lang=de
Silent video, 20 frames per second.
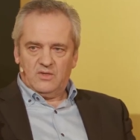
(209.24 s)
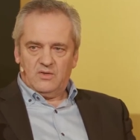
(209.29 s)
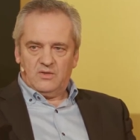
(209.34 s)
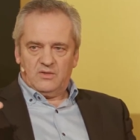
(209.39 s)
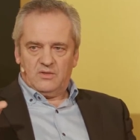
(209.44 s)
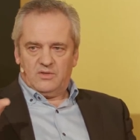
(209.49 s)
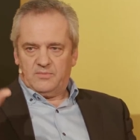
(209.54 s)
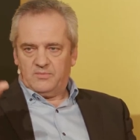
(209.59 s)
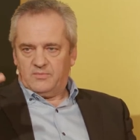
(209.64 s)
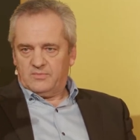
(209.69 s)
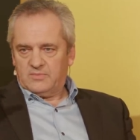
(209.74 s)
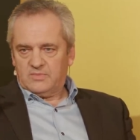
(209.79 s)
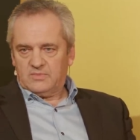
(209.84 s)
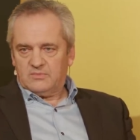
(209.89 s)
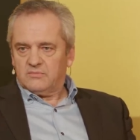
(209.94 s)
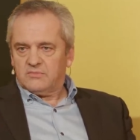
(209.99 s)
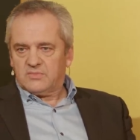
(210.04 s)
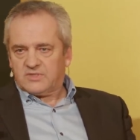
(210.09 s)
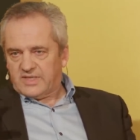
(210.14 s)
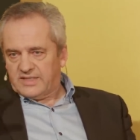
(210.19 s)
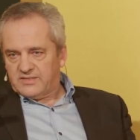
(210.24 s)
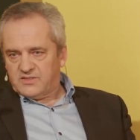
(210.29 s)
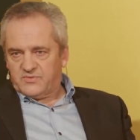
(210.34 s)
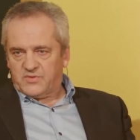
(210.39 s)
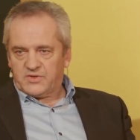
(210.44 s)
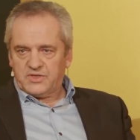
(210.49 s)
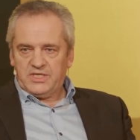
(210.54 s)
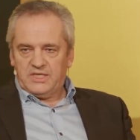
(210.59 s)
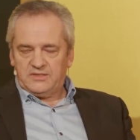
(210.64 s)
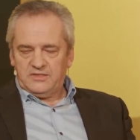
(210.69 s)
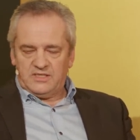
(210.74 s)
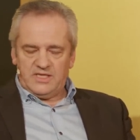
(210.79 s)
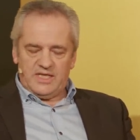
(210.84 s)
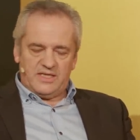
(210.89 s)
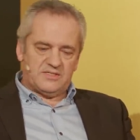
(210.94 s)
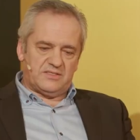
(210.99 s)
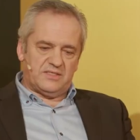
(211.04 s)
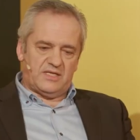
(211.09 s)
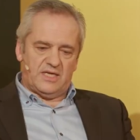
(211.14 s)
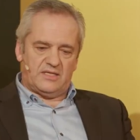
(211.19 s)
ähm, transferieren, die
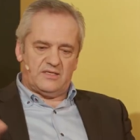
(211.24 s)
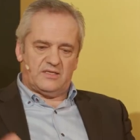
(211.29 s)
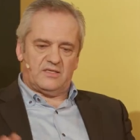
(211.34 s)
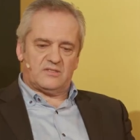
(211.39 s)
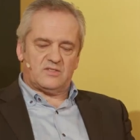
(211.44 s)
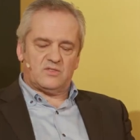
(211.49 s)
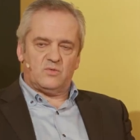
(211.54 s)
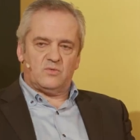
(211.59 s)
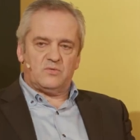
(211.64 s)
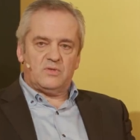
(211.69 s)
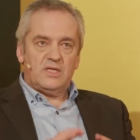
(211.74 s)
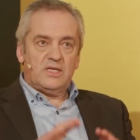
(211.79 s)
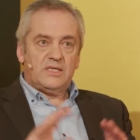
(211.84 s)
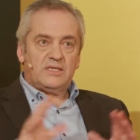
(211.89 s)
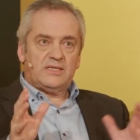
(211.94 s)
nächste Generation.